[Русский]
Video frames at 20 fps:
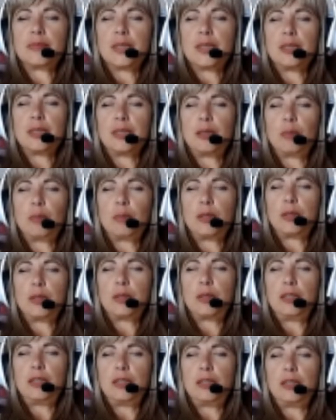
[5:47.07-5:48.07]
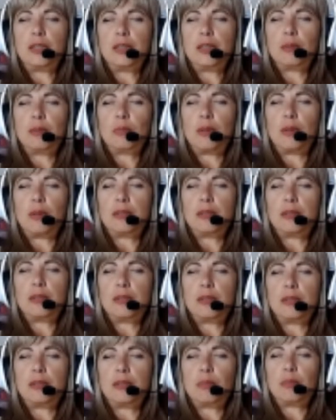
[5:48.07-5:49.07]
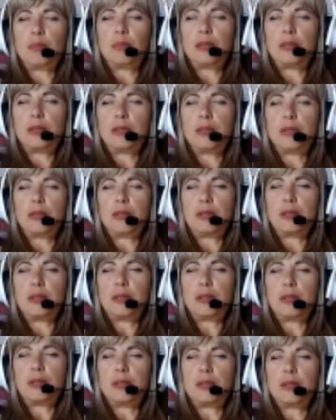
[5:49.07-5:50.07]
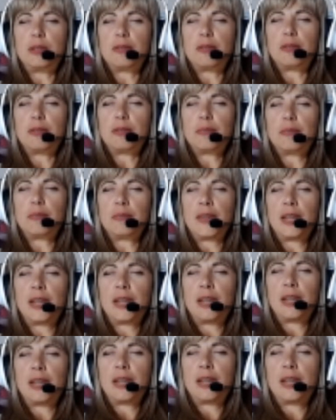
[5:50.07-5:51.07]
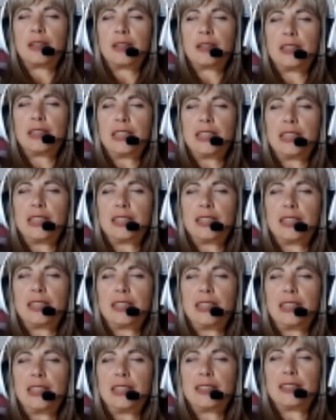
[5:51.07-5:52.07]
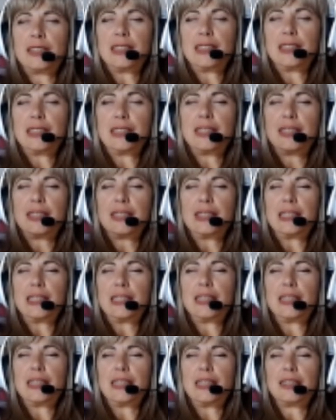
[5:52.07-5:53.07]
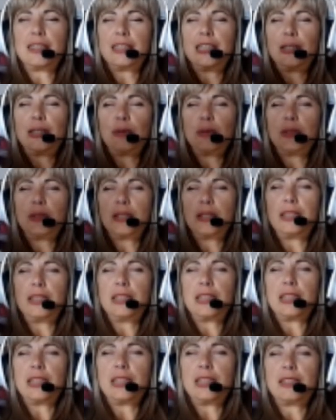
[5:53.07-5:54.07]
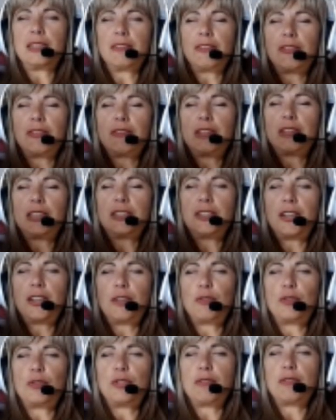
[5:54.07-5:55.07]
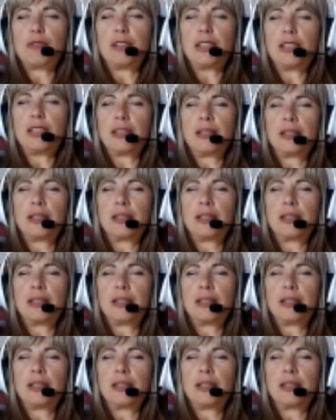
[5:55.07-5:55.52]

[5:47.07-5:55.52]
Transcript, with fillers: Наполнение, наполнение, наполнение. Дальше идет концентрация, концентрация отсюда из этого вращающегося